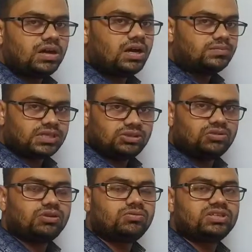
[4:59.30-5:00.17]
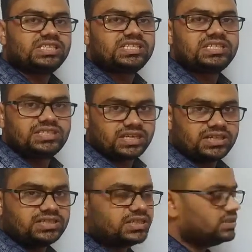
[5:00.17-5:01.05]
आप चाहे तो कैलकुलेशन से चेक
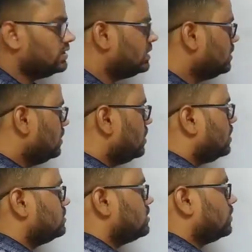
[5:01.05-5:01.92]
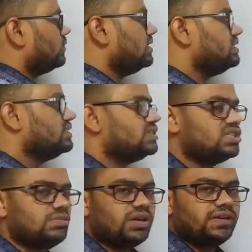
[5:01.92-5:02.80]
कर सकते हैं आंसर आपका
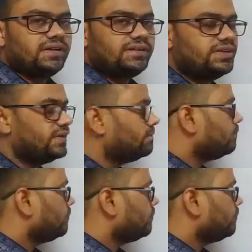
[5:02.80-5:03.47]
सेम आएगा ठीक है